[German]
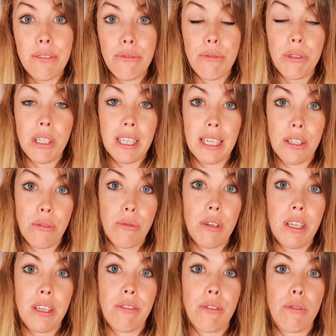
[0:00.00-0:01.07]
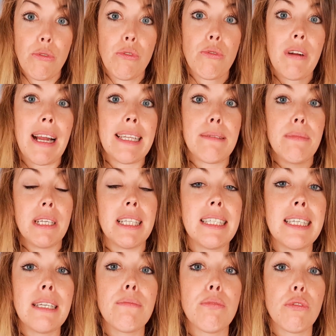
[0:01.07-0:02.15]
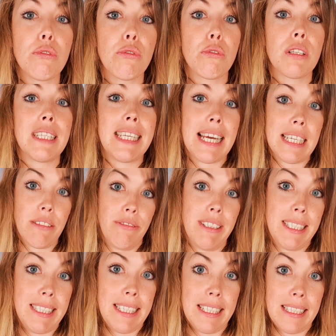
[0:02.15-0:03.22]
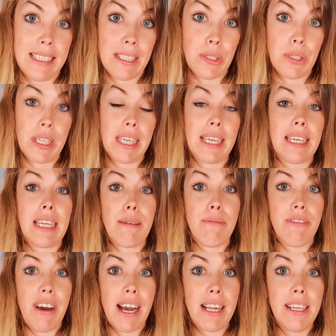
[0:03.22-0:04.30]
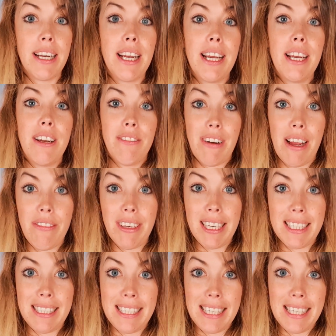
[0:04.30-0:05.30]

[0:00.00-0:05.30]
für die natürliche Verhütung als Medizinprodukt zertifiziert ist und ich in dem Fall weil wir jetzt